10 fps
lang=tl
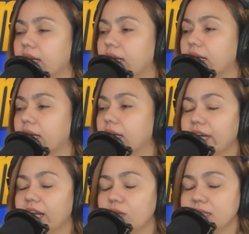Hello,
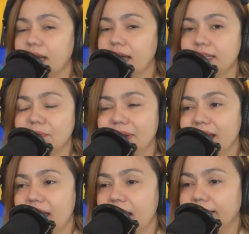hello sa lahat ng
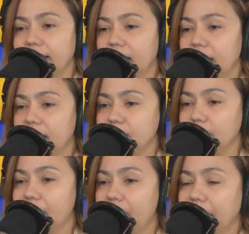pangga natin na nasa
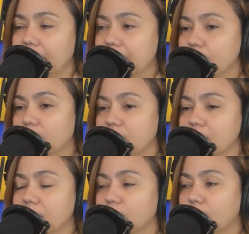biyahe sa oras
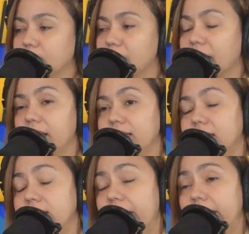na ito sa mga
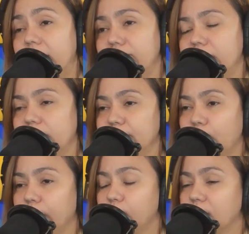nagda-drive. Ingat po
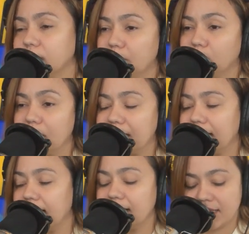kayo kasi madulas ang
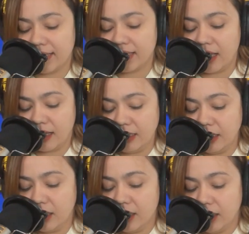kalsada.
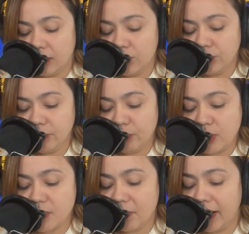Ganun din po
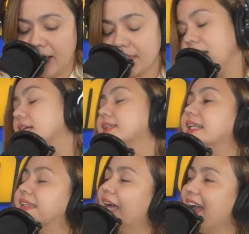sa mga nasa
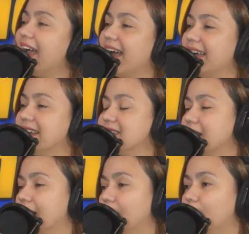tindahan,
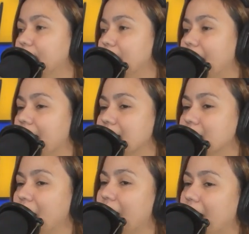sa loob ng mga nasa
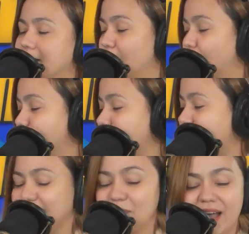ba sa loob ng
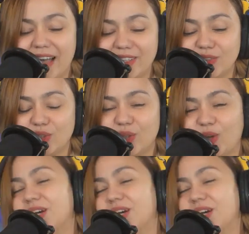nasa bahay. Yun totoo.